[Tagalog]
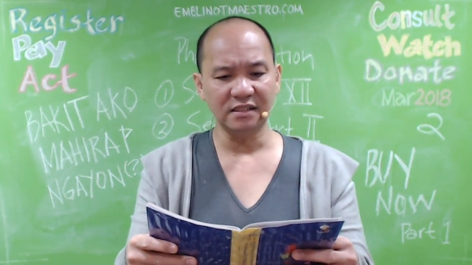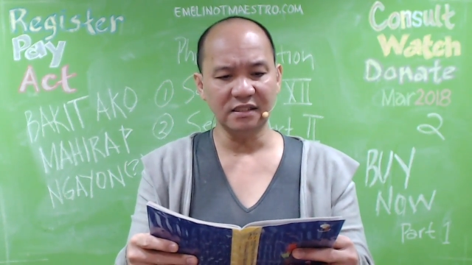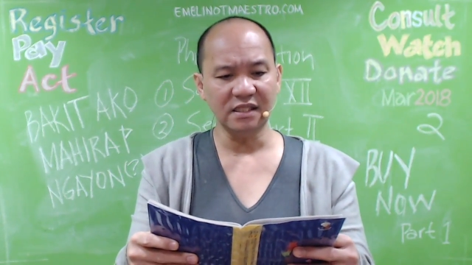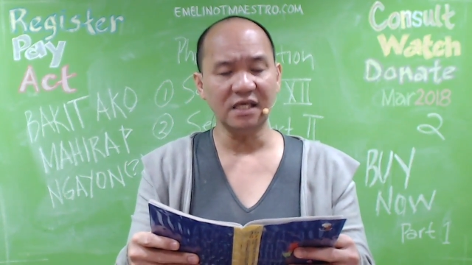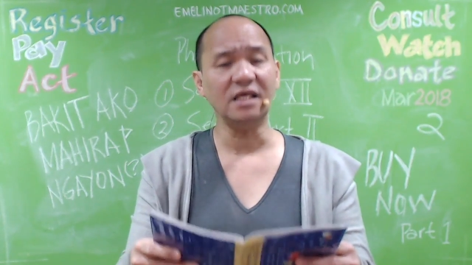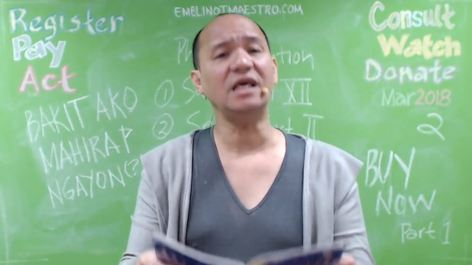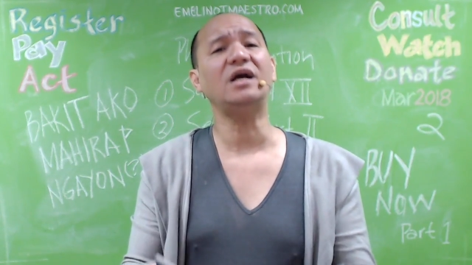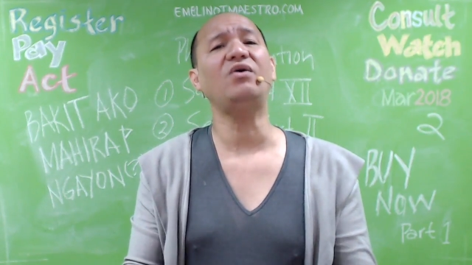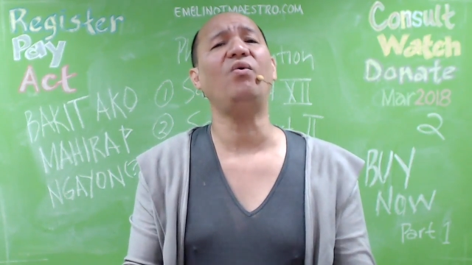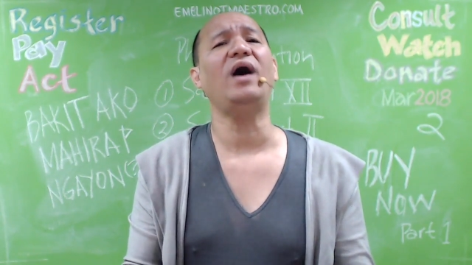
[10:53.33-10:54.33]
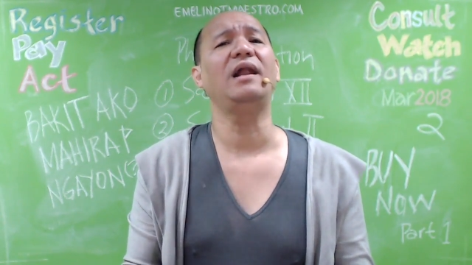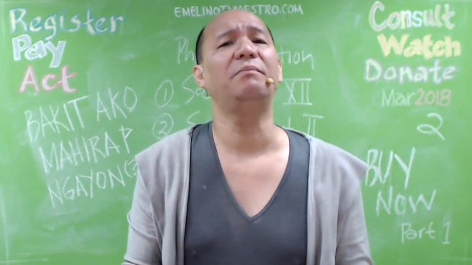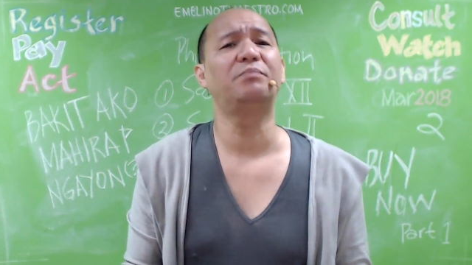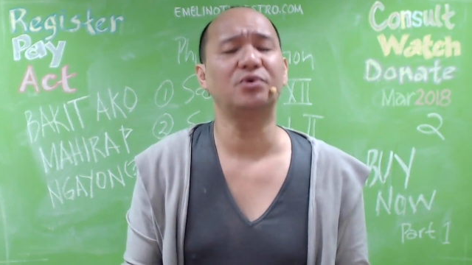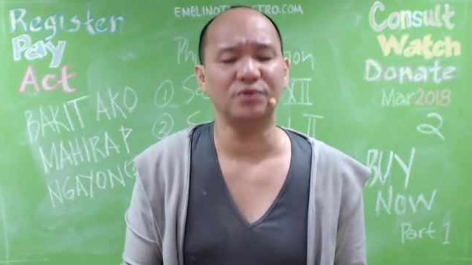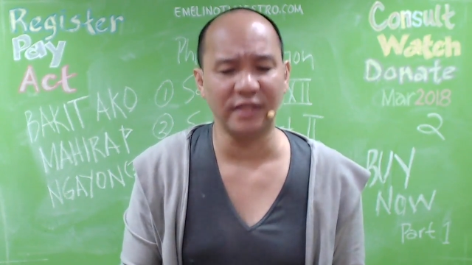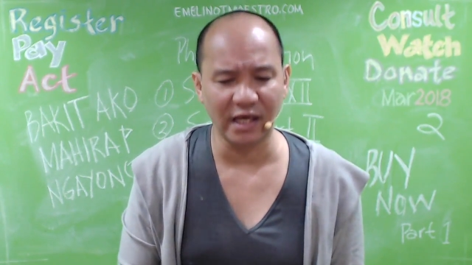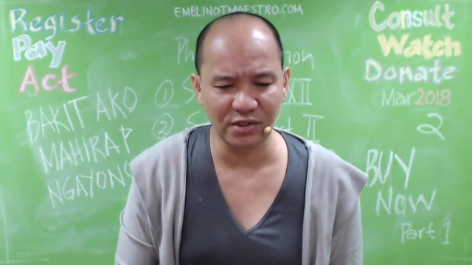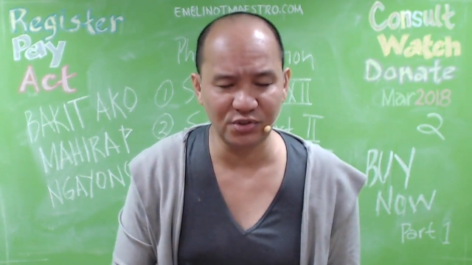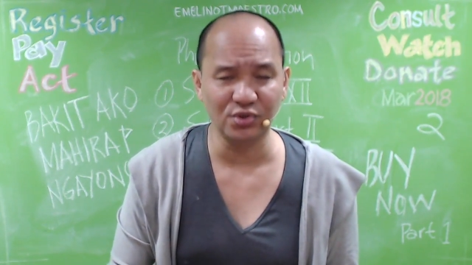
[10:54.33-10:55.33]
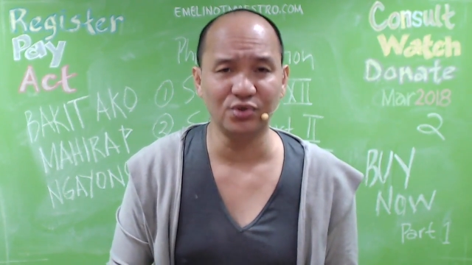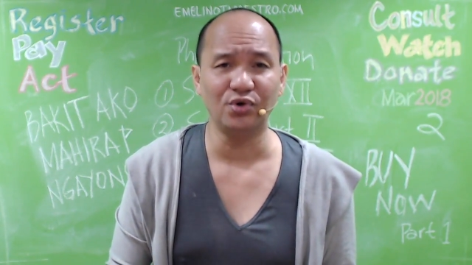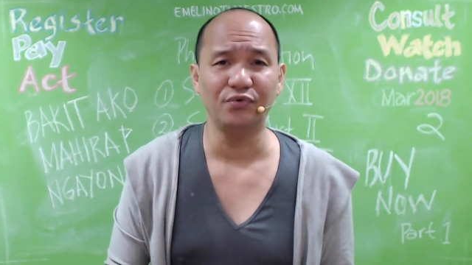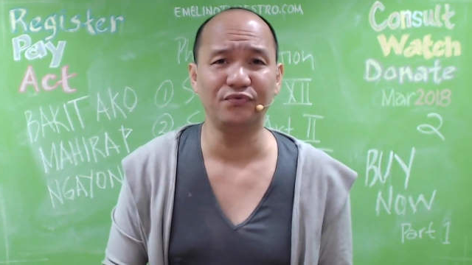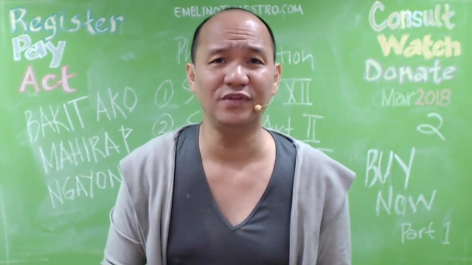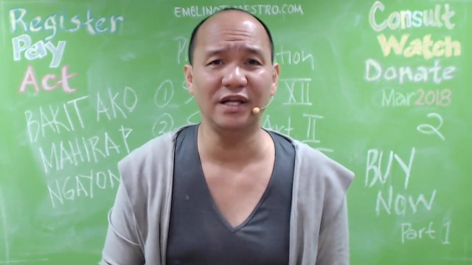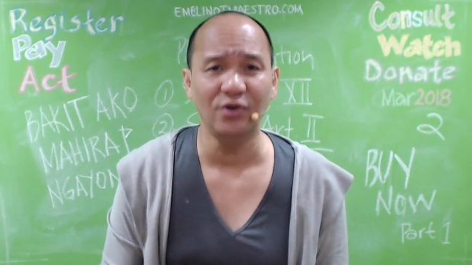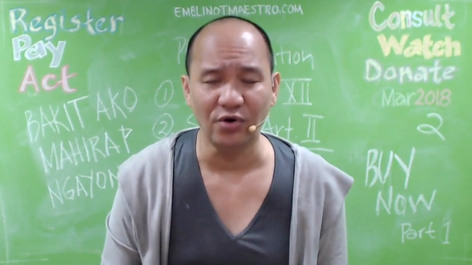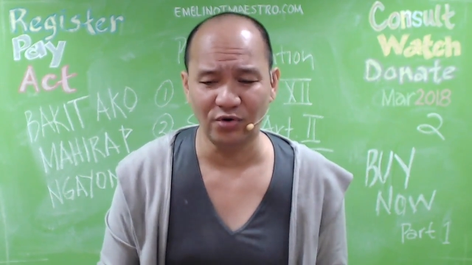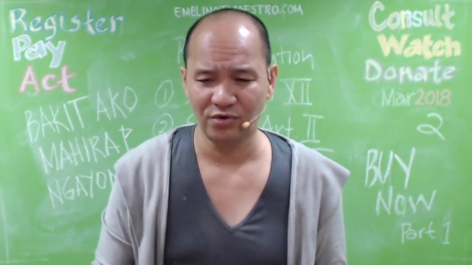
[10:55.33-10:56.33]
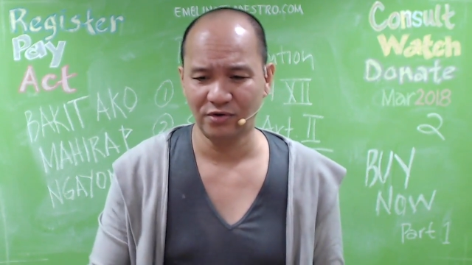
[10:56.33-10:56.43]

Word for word: the equal protection of the law.